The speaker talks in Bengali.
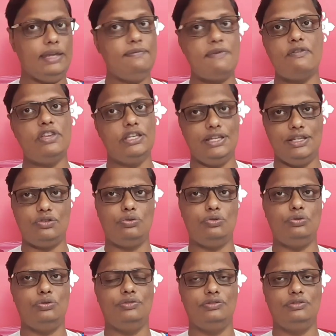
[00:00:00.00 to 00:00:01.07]
এইভাবে এগিয়ে
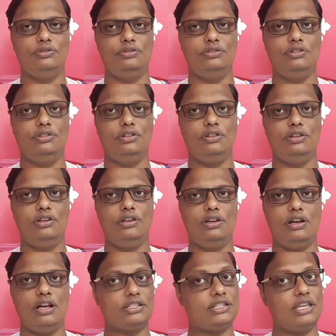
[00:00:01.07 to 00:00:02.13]
চলো
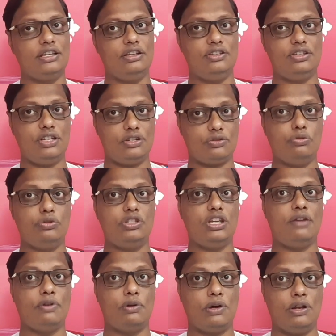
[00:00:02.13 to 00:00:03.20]
আজকে এখানে শেষ করছি
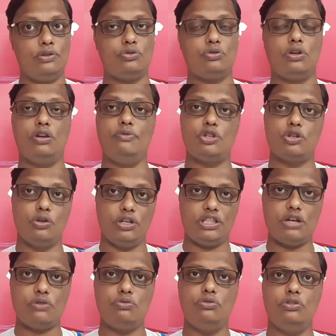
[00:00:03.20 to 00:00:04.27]
আবারও আলোচনা হবে
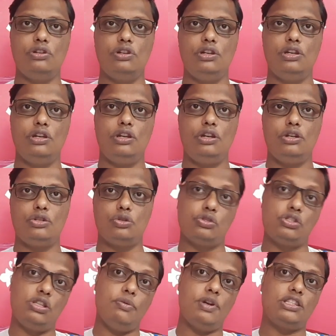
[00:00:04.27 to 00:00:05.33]
সঙ্গে থাকুন
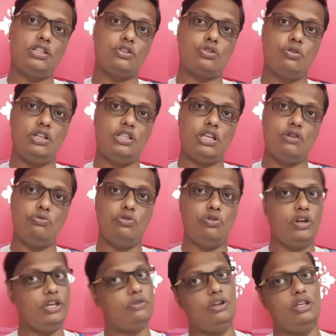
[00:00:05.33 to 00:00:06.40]
স্বস্তি বার্তার সঙ্গে থাকুন
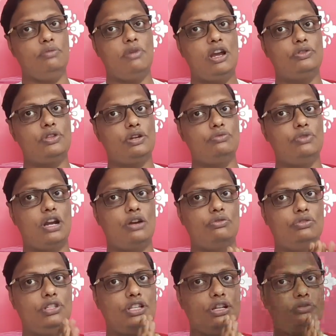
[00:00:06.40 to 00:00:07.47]
অনেক অনেক ভালো থাকুন আনন্দে